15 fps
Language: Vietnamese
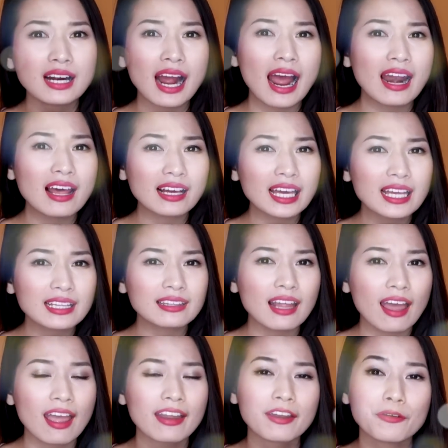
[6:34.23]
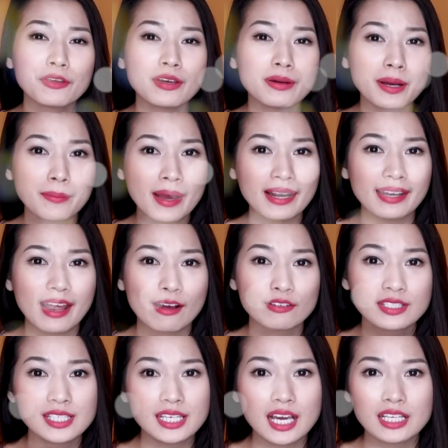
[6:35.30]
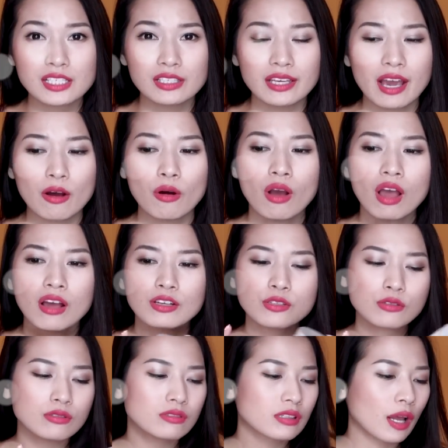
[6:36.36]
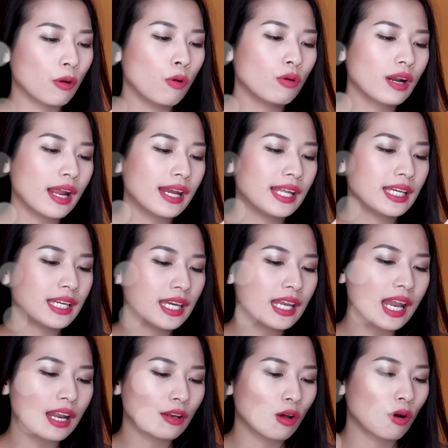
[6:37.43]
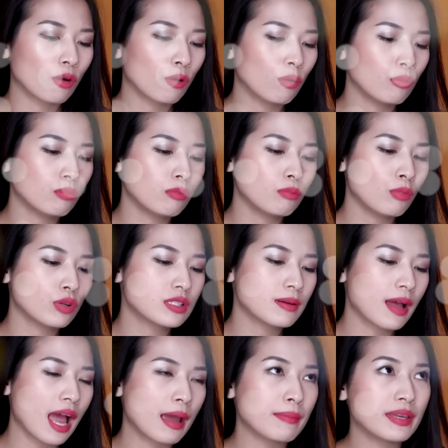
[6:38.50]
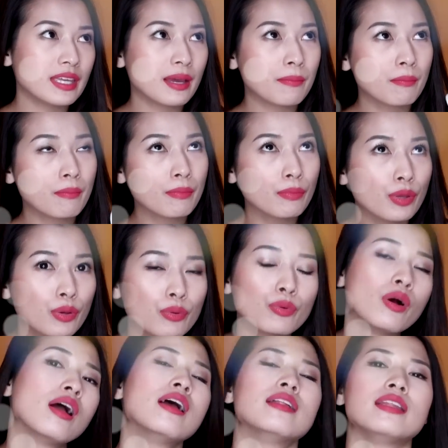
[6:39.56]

khá là kinh tế nếu như mà bạn nào chia cho nhau dụ cái hũ này Lý nghĩ là nó cũng 125ml